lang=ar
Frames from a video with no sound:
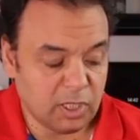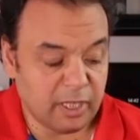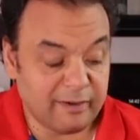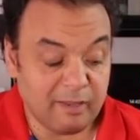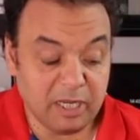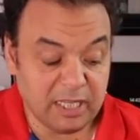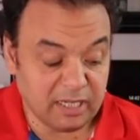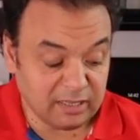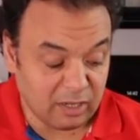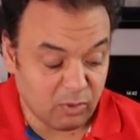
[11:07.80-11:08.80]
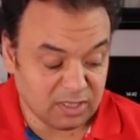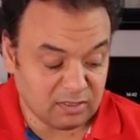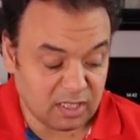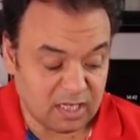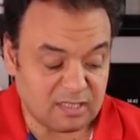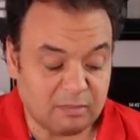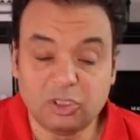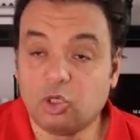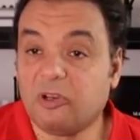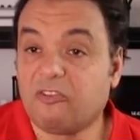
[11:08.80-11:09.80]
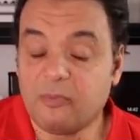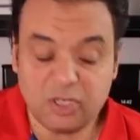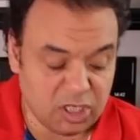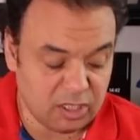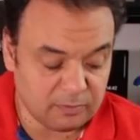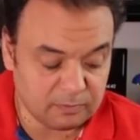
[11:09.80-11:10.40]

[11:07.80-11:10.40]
الري مينير دوت انا هستبدله بالفا ماجير